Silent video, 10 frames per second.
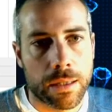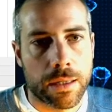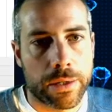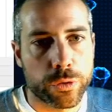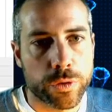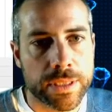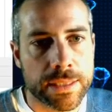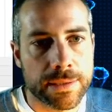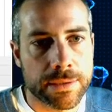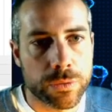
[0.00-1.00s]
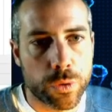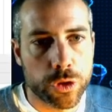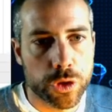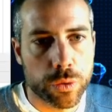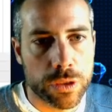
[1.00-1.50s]
Alors dans cette question, on
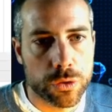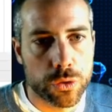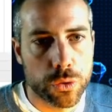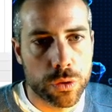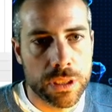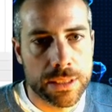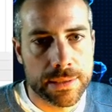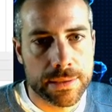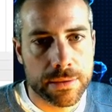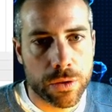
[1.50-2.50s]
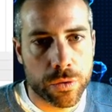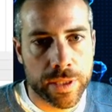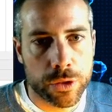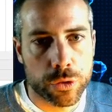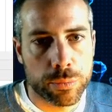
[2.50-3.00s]
reçoit deux listes en
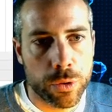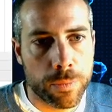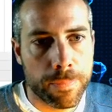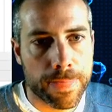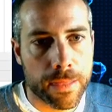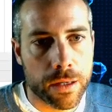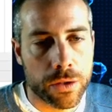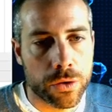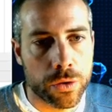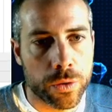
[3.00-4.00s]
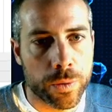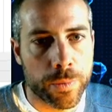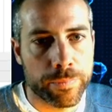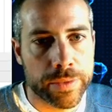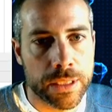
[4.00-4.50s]
argument, euh,
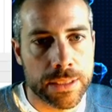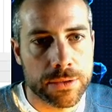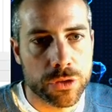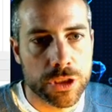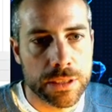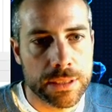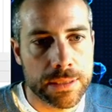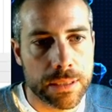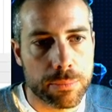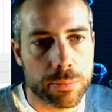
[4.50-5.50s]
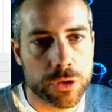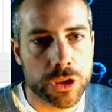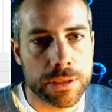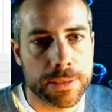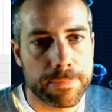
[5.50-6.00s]
des listes chaînées, simplement
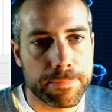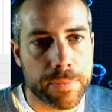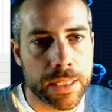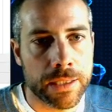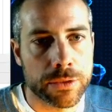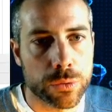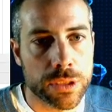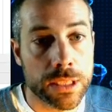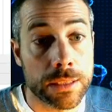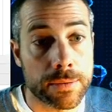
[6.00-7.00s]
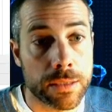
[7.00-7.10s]
chaînées, et elles sont triées.